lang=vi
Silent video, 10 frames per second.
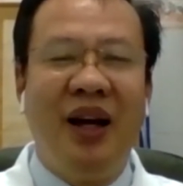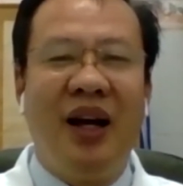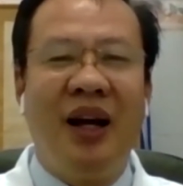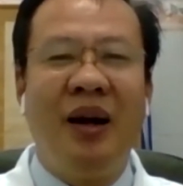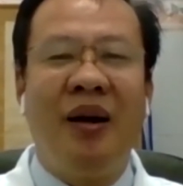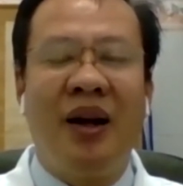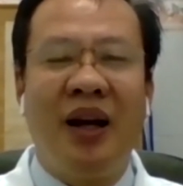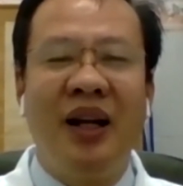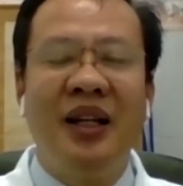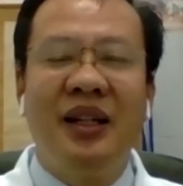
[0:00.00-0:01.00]

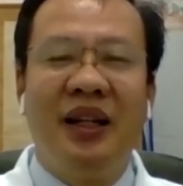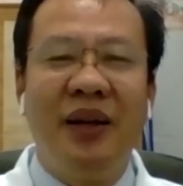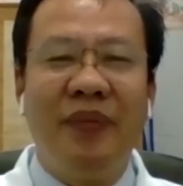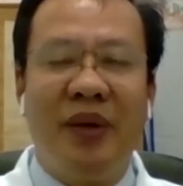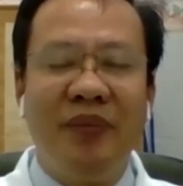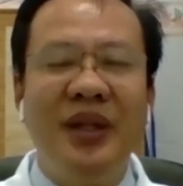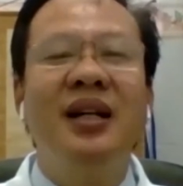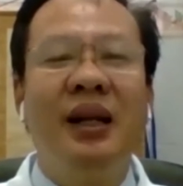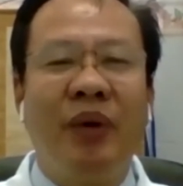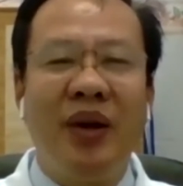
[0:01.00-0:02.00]
à, lớp giống
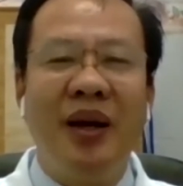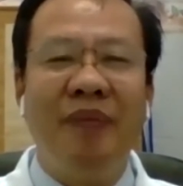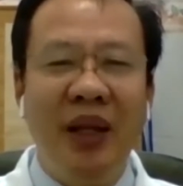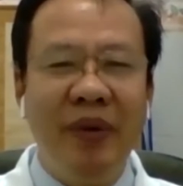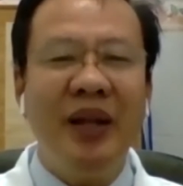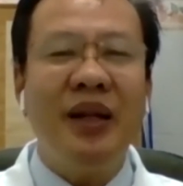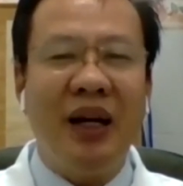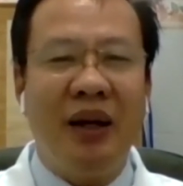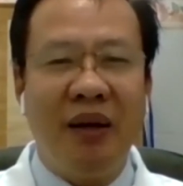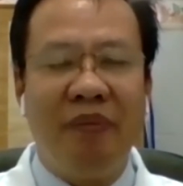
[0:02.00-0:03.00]
như là một cái lớp lipid
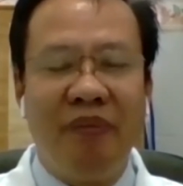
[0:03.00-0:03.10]
ở